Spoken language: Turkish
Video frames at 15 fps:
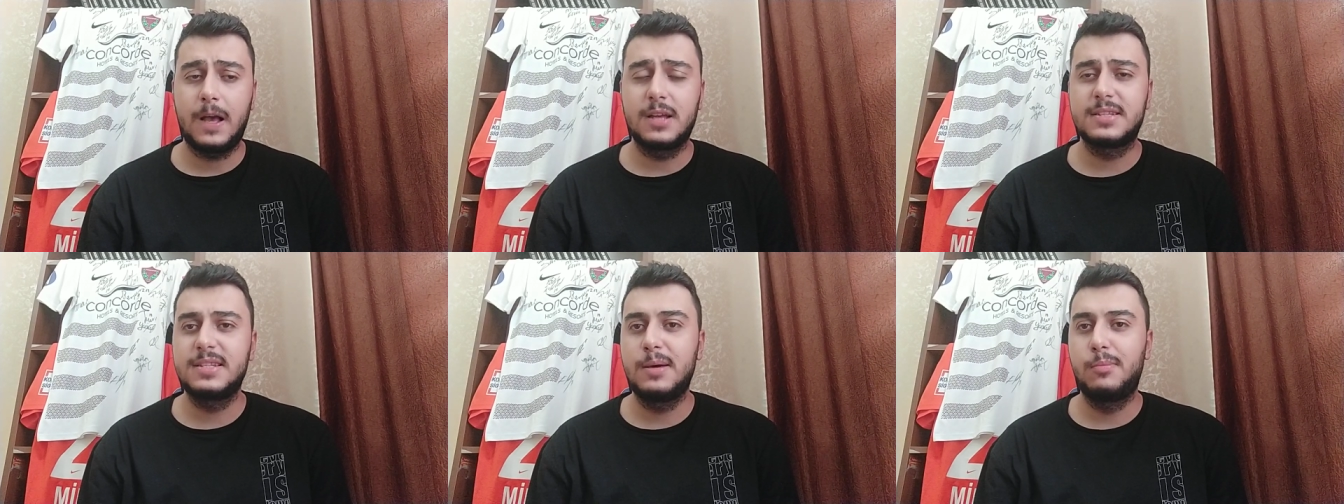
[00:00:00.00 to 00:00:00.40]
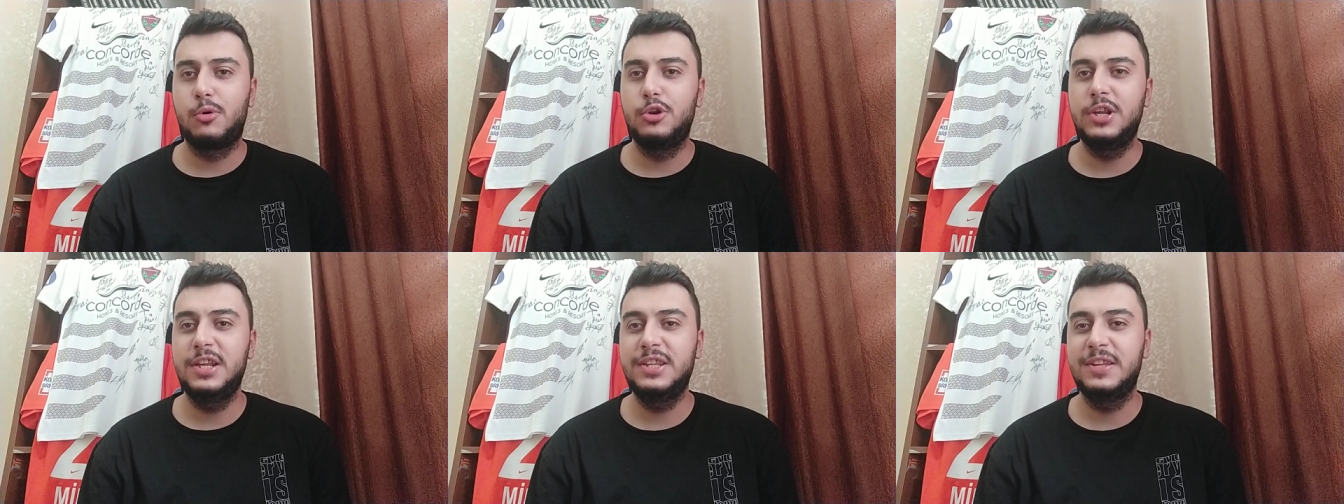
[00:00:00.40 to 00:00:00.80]
aslında
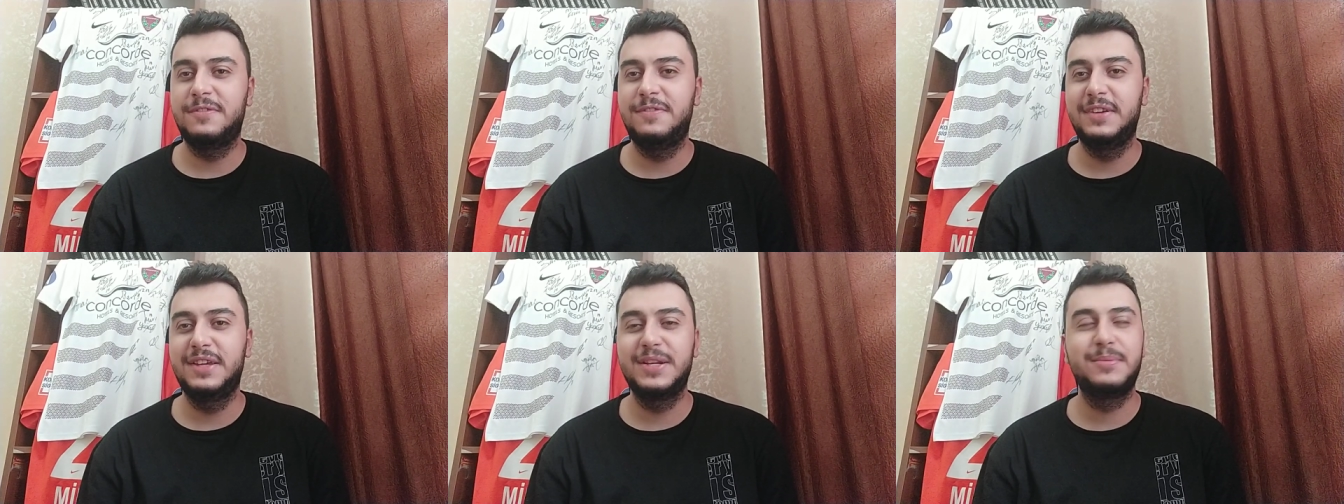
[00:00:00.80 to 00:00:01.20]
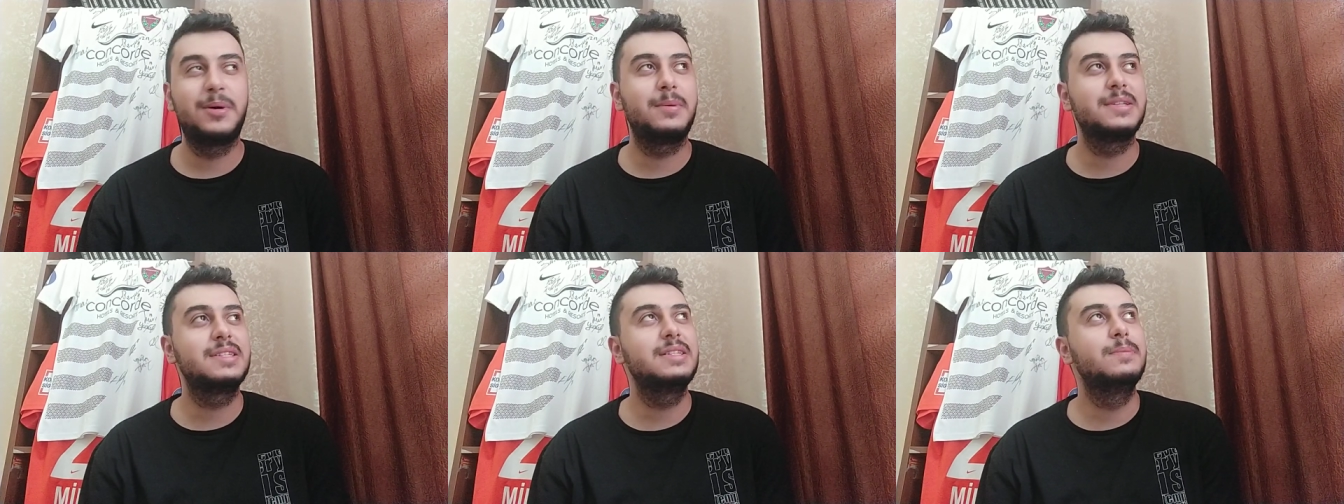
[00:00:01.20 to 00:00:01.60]
Bonnie'nin de fikir
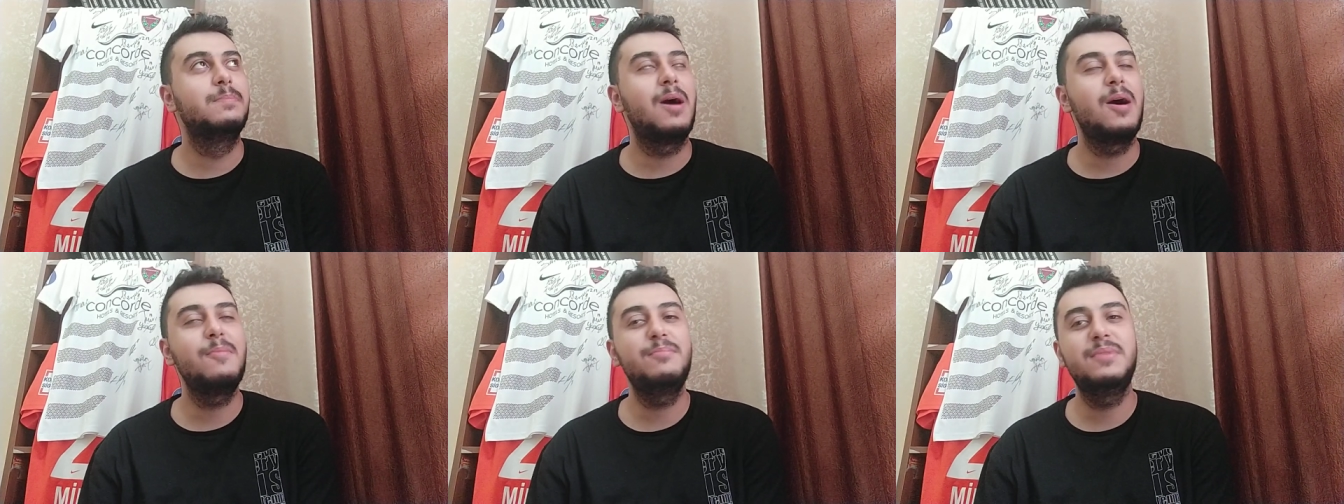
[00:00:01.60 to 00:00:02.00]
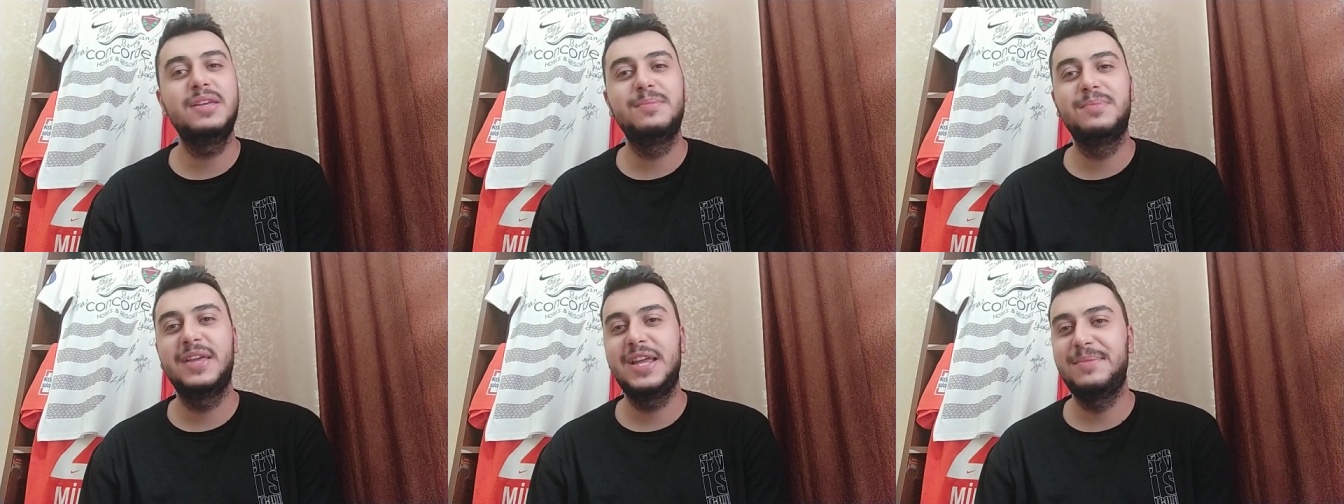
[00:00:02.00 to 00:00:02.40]
babası ben
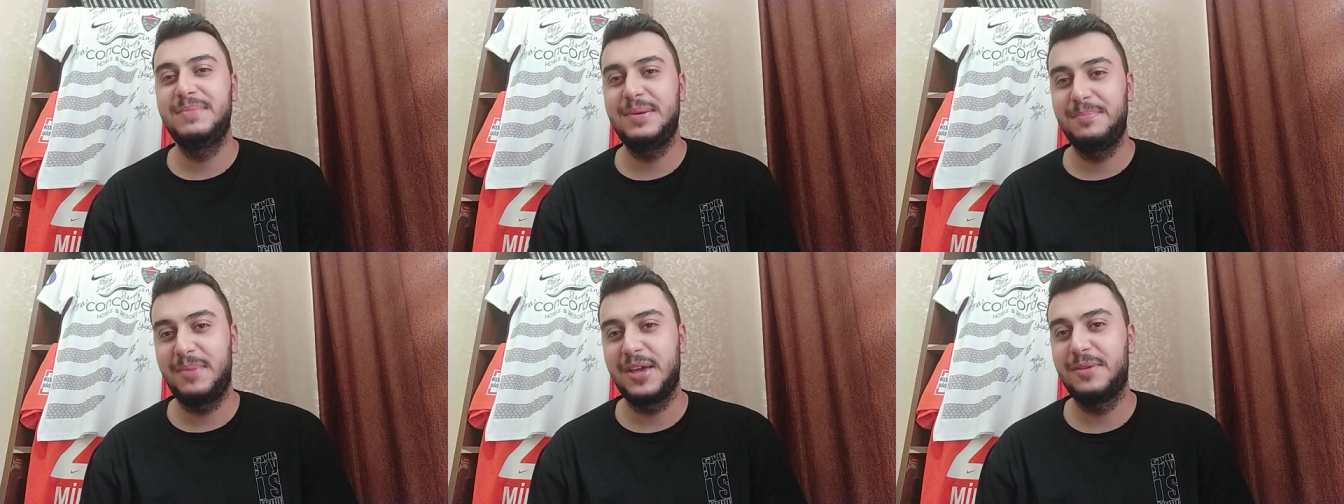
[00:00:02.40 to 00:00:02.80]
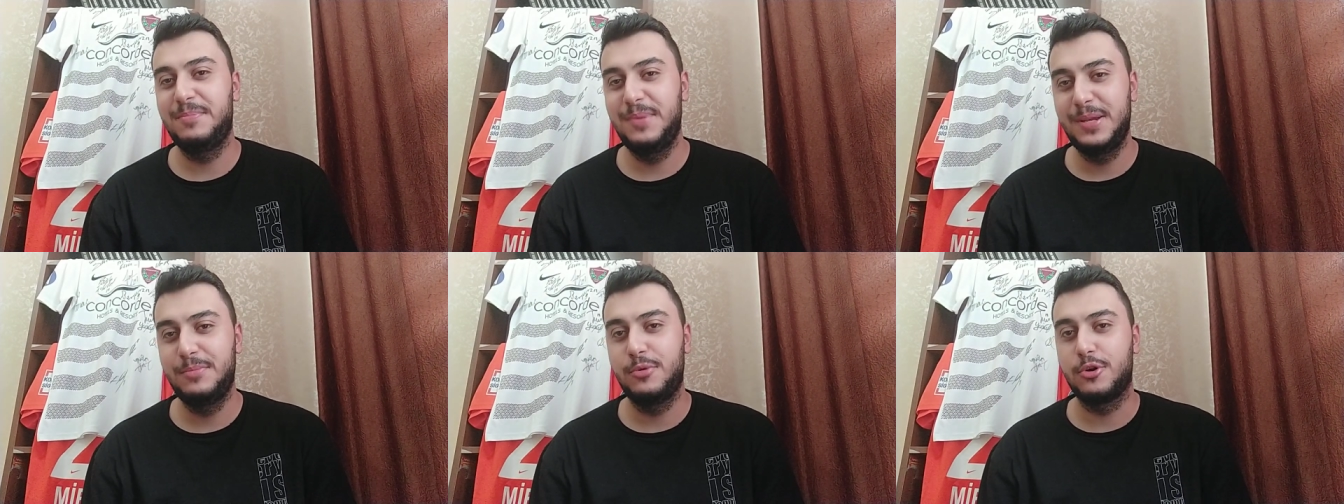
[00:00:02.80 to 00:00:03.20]
miyim değil miyim
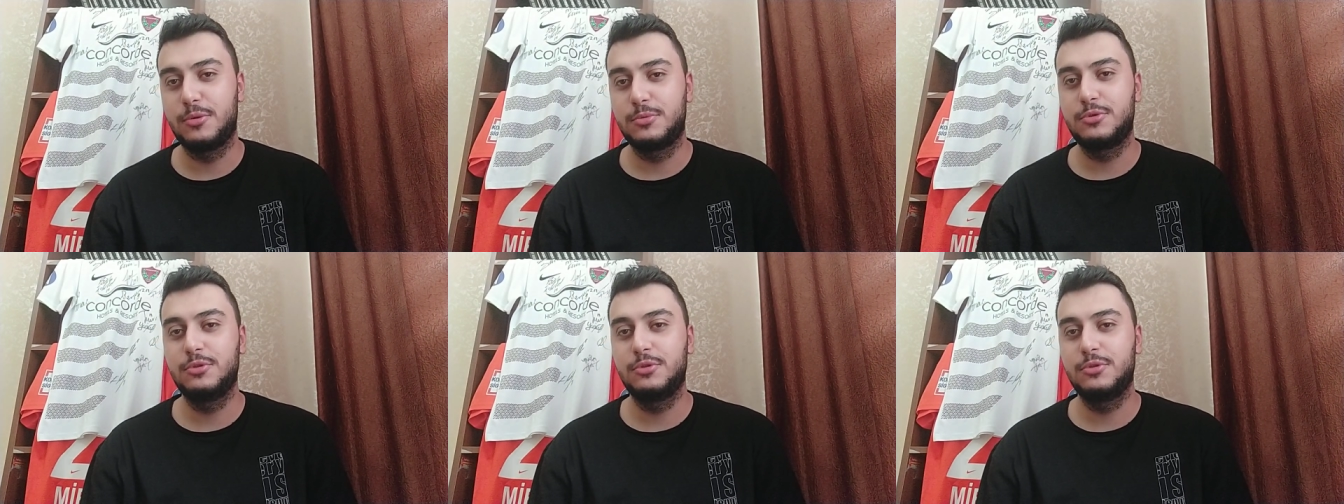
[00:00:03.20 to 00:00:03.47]
pek bilmiyorum.